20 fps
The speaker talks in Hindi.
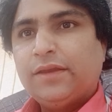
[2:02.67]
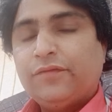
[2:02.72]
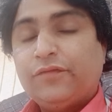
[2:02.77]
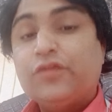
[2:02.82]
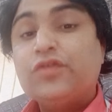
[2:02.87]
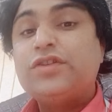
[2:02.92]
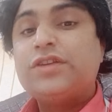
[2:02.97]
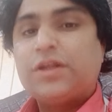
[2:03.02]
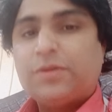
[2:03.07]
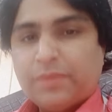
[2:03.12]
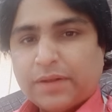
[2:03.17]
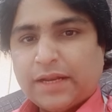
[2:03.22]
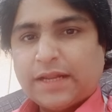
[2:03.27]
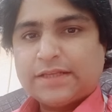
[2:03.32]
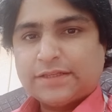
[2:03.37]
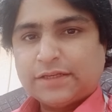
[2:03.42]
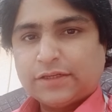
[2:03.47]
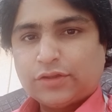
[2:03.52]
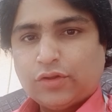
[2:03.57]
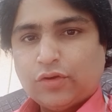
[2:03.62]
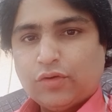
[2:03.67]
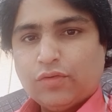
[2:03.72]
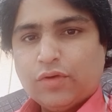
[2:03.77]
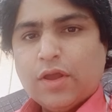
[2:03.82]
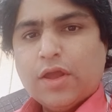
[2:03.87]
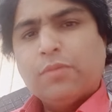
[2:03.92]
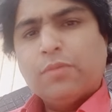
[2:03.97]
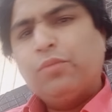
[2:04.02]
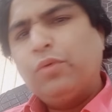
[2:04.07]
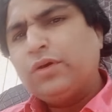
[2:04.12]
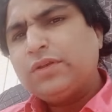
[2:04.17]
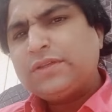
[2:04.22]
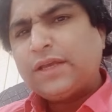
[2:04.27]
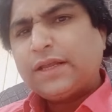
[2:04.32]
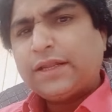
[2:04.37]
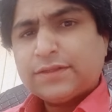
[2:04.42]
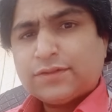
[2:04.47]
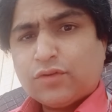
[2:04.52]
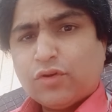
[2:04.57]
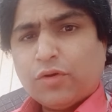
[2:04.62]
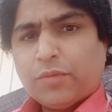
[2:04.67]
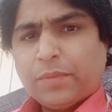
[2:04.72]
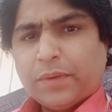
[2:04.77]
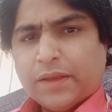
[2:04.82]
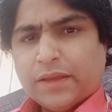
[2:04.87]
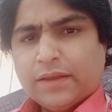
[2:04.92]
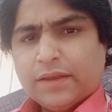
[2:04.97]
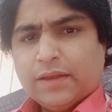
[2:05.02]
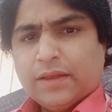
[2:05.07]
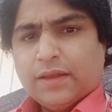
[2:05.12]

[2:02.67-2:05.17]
फ्यूचर बना सकता हूँ बहुत सारे स्कोप है